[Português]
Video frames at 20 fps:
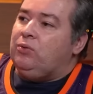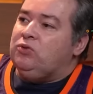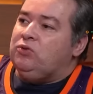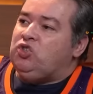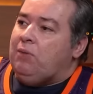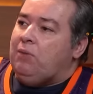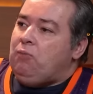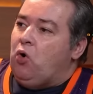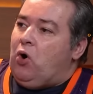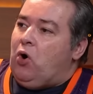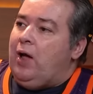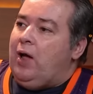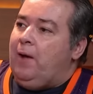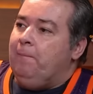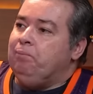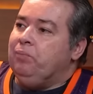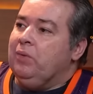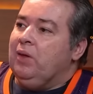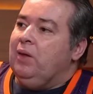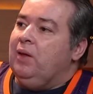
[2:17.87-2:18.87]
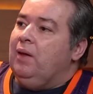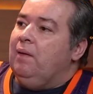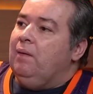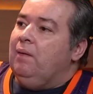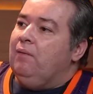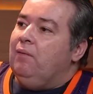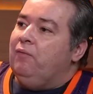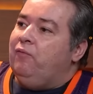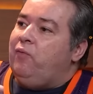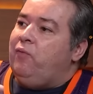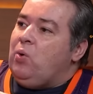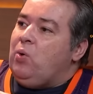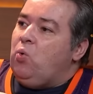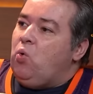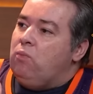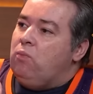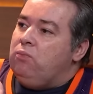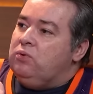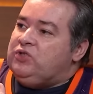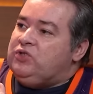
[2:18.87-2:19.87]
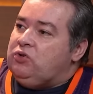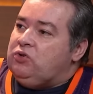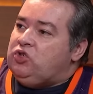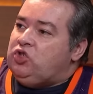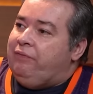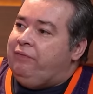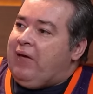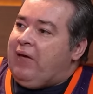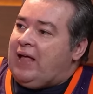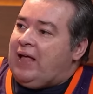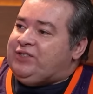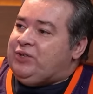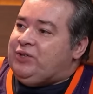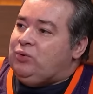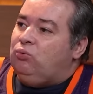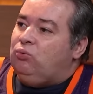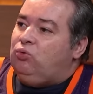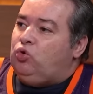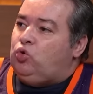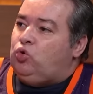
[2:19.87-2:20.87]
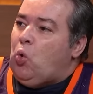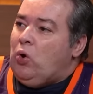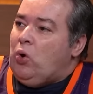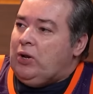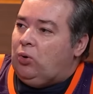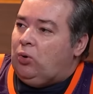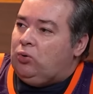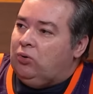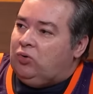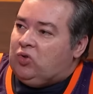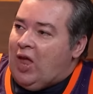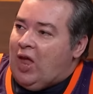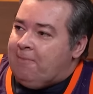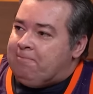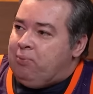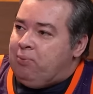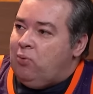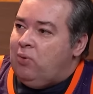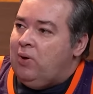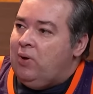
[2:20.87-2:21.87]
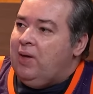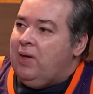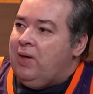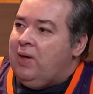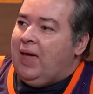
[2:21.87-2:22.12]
do Jamoran foi como se eu estivesse no túnel do tempo